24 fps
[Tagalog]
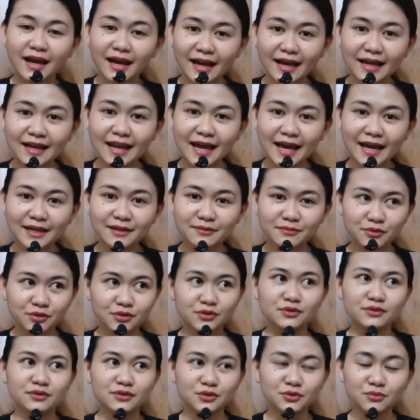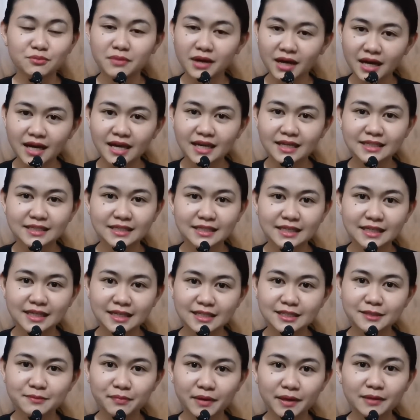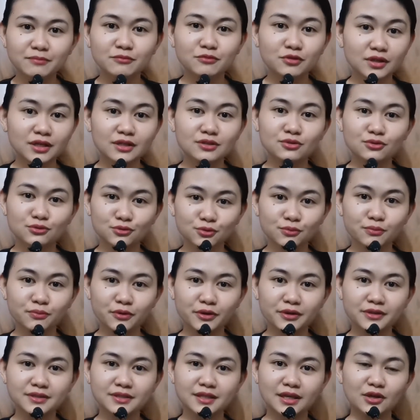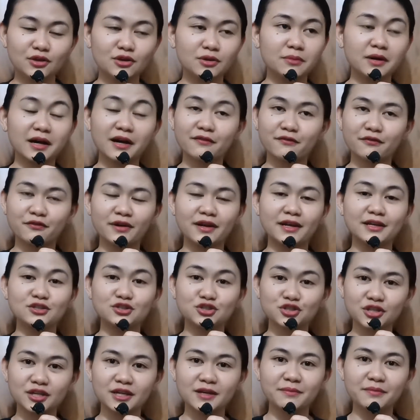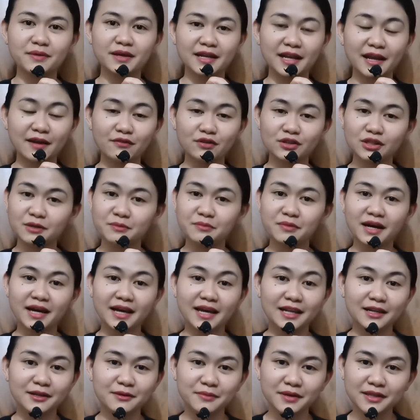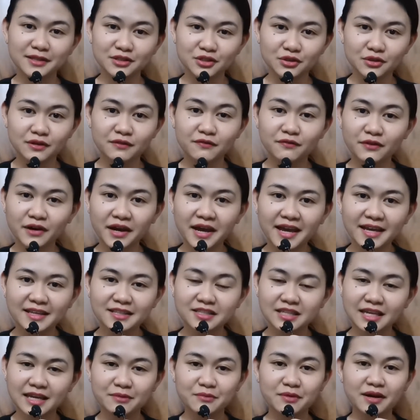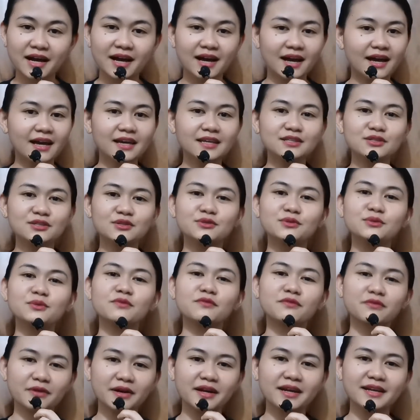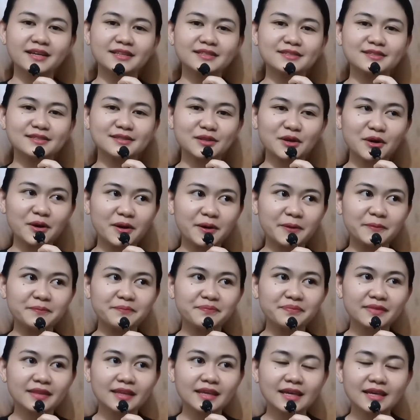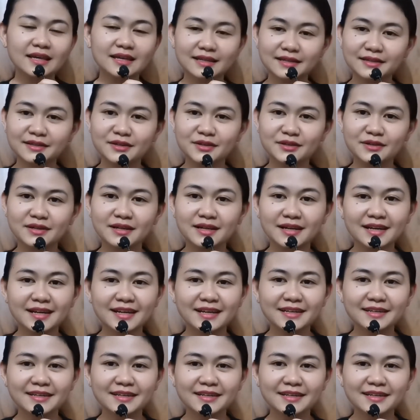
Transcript: akalain mo yun, yung mga ini-expect mo na susuport sa'yo ng mga friendship and everything, mga elementary friends and mga high school friends, no? Oh,